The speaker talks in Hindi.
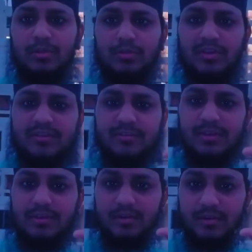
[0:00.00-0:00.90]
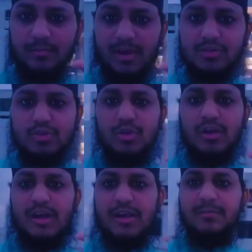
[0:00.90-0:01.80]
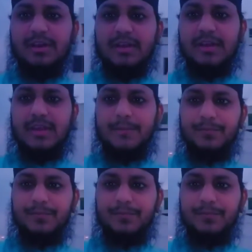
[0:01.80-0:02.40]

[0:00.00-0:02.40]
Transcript: तो इस नमाज को कायम रखे